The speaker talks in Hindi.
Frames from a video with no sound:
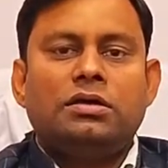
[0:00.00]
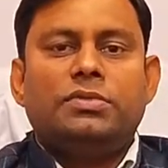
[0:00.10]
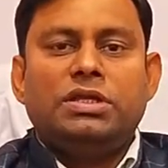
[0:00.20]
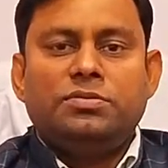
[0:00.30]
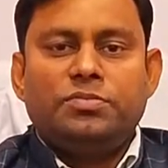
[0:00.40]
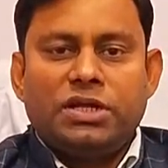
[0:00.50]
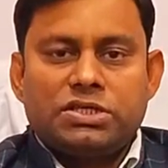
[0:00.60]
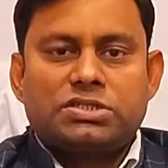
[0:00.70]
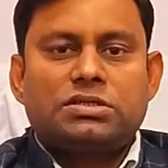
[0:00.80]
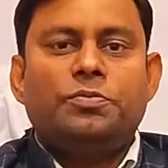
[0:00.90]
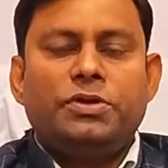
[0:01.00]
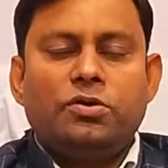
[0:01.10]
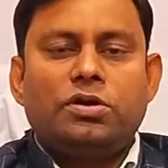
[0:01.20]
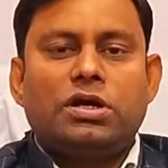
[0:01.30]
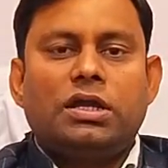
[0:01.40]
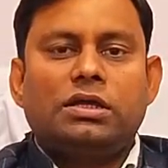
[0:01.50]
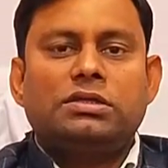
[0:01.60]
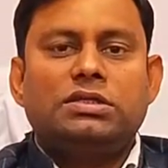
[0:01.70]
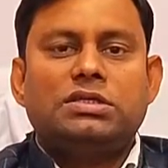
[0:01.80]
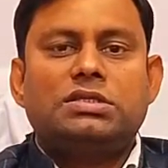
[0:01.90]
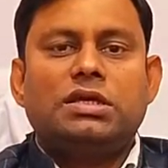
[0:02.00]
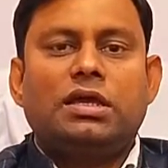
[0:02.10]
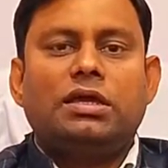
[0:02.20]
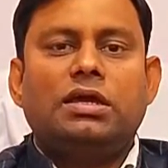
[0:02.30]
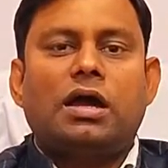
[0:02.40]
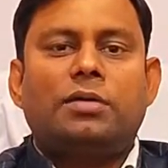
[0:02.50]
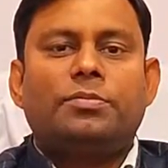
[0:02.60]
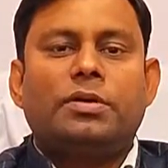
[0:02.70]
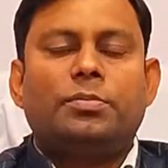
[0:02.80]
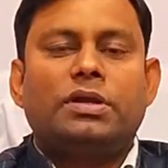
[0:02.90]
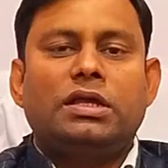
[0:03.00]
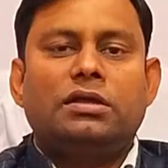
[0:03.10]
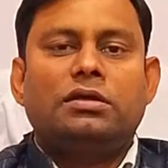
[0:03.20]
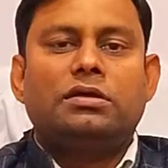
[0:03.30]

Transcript: नी ब्रेस उपयोग करें जिससे कि आप अपने